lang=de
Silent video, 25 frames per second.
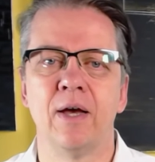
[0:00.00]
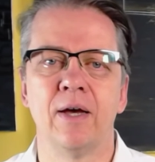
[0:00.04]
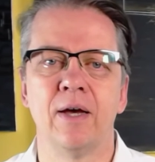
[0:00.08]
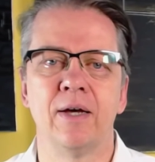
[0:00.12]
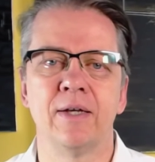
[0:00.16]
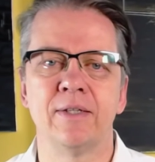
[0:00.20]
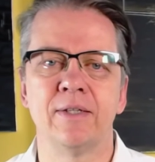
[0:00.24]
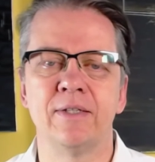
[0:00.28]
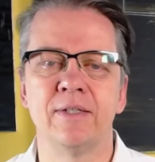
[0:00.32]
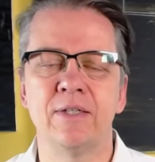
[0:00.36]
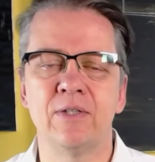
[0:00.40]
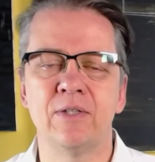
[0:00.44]

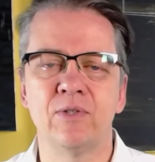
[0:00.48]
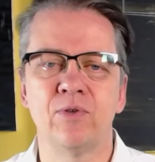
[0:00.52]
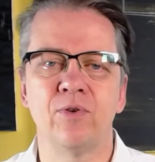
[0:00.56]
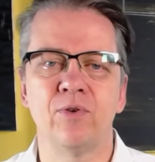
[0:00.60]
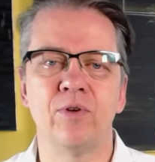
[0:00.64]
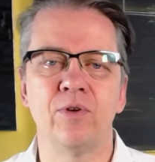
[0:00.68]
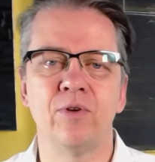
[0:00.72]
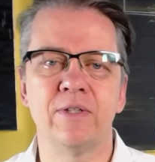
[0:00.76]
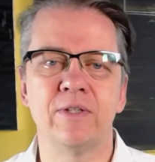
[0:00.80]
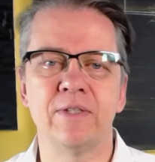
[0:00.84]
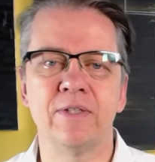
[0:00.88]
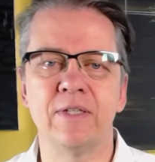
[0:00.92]
äh, dich
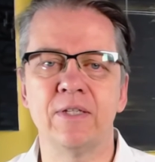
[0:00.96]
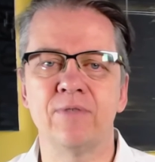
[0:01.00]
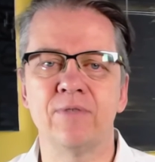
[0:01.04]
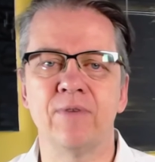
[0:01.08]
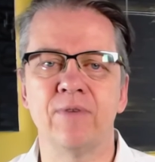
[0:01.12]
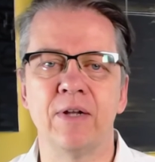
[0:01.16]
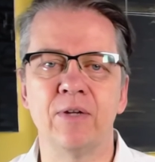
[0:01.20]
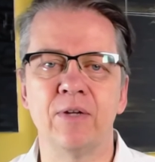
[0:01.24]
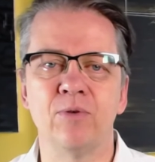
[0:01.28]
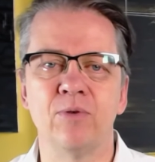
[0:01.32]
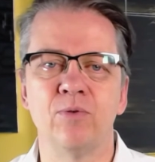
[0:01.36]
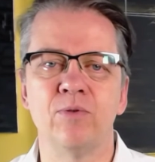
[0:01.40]
zurückziehst,
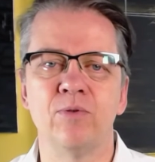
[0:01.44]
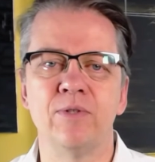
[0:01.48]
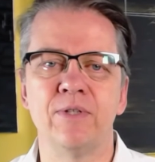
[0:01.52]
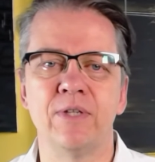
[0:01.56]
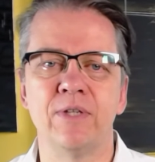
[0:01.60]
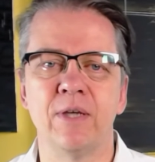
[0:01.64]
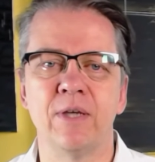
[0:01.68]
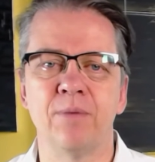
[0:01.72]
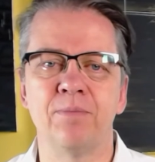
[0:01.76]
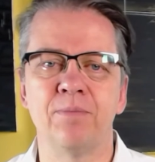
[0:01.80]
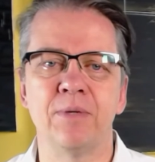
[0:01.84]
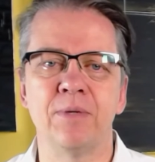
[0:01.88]
weil du
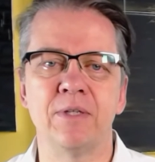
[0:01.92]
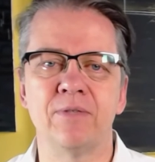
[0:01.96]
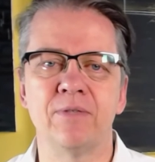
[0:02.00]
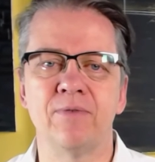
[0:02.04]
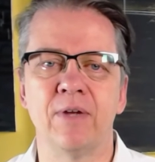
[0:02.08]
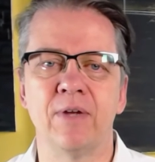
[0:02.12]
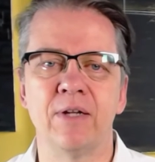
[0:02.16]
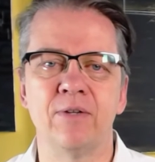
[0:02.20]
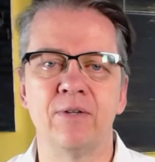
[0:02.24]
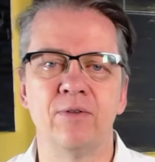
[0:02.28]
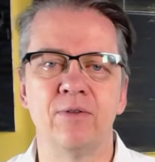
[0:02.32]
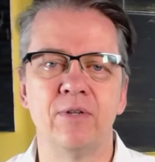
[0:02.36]
unsicher bist,
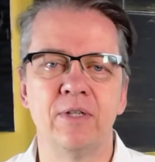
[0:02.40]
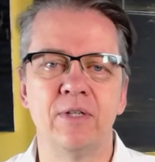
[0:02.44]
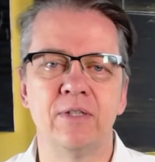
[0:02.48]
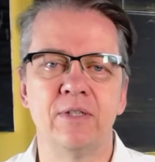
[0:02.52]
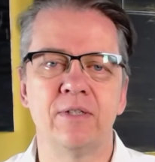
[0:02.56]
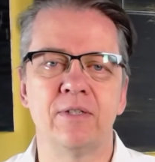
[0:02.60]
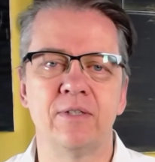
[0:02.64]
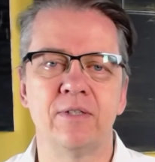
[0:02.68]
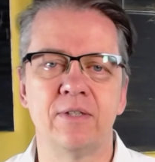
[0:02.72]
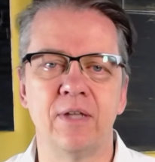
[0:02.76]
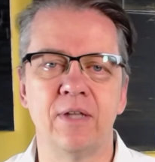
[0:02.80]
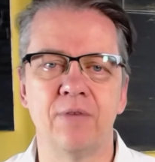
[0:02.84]
weil du
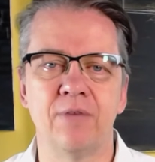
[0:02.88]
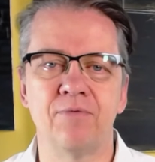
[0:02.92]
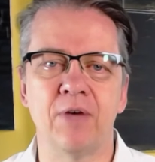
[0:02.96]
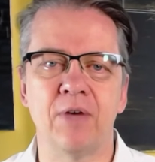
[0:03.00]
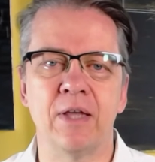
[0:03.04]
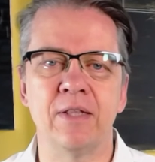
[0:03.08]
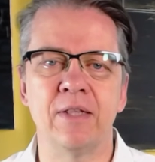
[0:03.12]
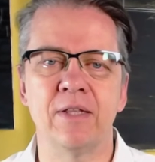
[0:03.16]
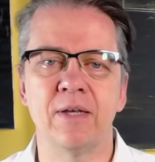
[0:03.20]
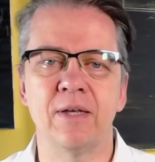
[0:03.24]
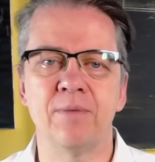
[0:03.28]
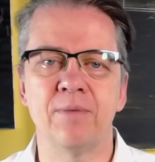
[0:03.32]
nicht der auf
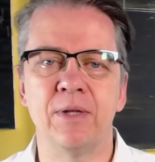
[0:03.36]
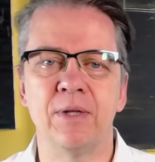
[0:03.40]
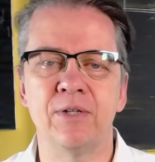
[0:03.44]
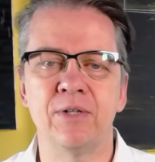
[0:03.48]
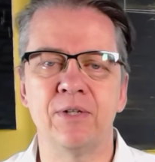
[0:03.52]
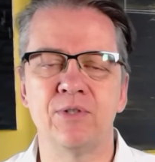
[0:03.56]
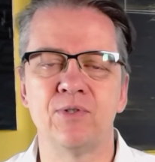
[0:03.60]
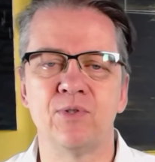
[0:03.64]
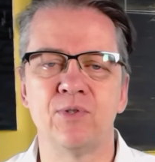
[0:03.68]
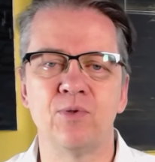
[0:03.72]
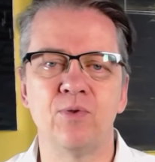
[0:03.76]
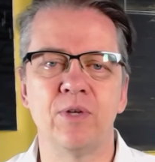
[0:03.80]
andere
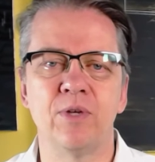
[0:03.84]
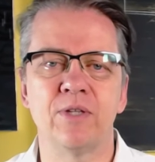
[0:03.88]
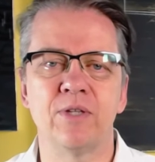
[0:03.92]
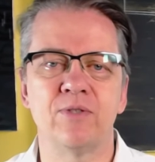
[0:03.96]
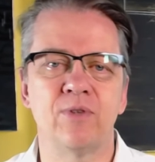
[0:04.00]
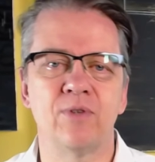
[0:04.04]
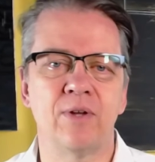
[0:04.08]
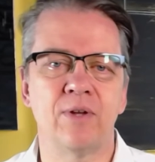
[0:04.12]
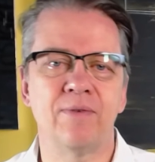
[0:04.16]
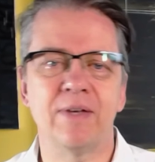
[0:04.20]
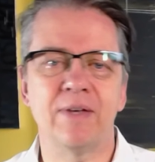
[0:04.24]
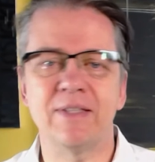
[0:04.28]
Menschen
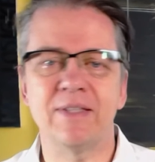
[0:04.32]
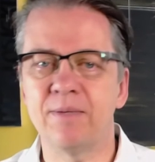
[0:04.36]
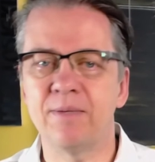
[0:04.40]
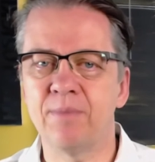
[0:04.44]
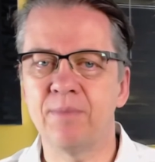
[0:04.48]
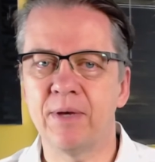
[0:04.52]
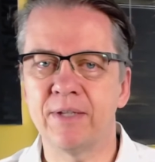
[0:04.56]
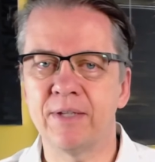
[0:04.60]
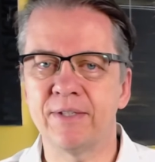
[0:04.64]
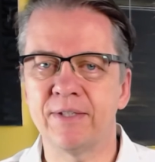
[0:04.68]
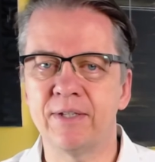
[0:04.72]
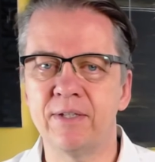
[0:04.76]
zugehst oder was
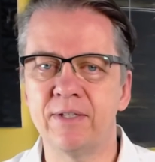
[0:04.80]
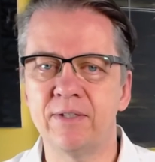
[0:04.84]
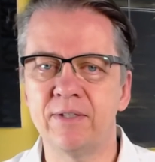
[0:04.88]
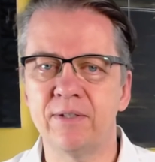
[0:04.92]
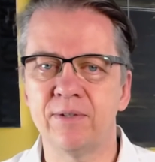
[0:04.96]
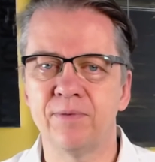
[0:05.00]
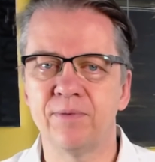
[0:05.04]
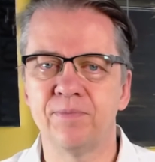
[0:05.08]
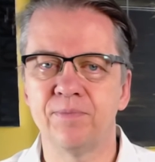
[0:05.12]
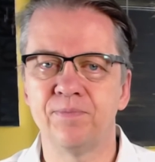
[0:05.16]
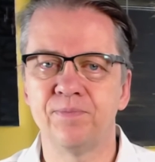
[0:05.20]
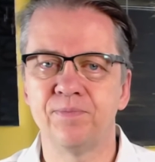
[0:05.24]
immer es
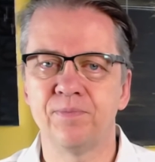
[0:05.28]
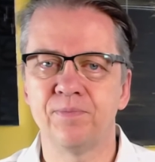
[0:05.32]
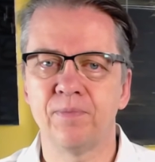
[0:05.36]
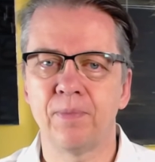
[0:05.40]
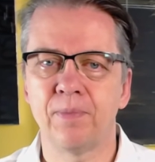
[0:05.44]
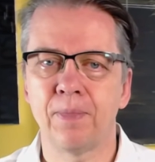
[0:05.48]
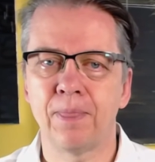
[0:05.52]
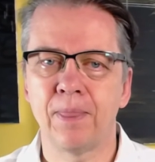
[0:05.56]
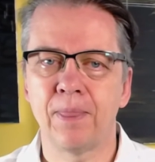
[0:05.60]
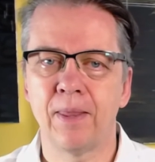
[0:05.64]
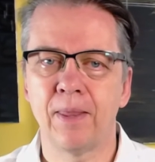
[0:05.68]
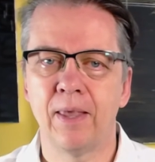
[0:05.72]
ist,
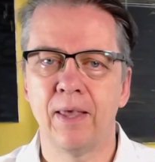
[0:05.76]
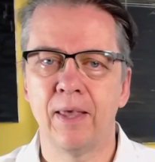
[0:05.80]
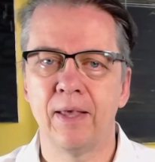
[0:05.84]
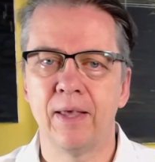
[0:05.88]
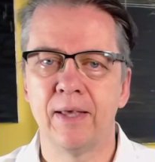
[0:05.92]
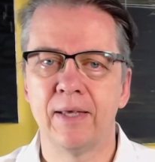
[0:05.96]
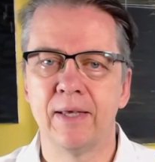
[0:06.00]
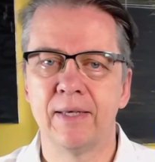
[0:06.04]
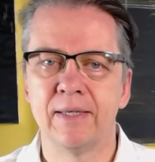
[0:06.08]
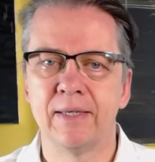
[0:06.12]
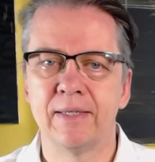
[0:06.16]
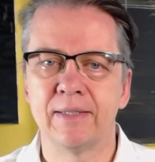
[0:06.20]

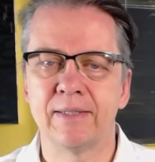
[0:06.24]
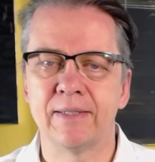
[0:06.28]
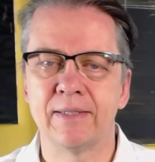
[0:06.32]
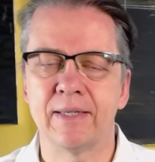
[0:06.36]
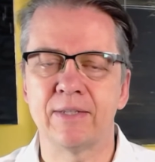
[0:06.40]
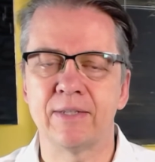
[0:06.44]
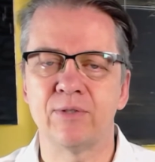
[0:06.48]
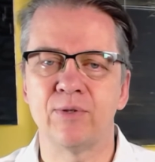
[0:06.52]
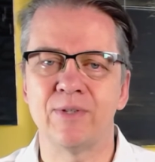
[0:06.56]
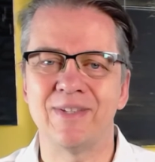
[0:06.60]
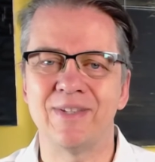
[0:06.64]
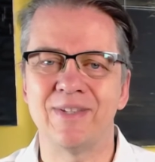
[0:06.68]

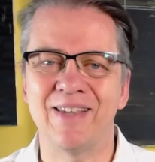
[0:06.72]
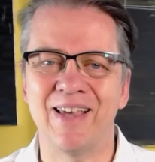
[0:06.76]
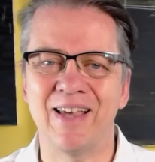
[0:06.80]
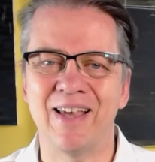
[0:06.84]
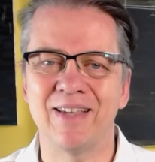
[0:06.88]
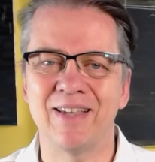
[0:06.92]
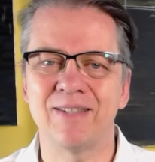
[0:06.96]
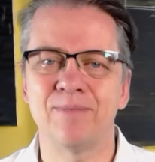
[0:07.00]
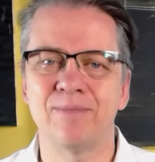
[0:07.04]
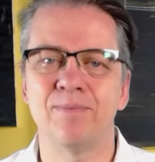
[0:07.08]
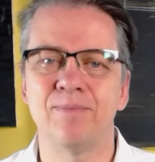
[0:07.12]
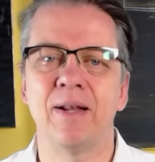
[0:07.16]
dass du es
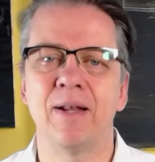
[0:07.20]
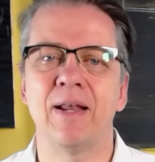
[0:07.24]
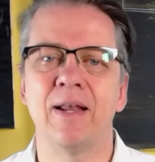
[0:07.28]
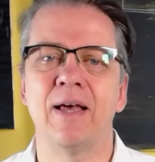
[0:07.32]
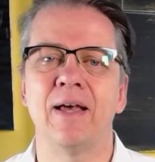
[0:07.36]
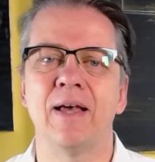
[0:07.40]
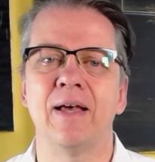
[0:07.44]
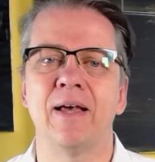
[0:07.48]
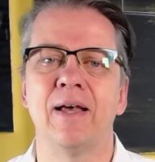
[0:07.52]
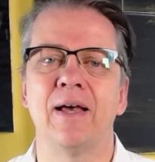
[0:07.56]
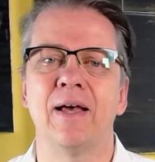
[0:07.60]
erstmal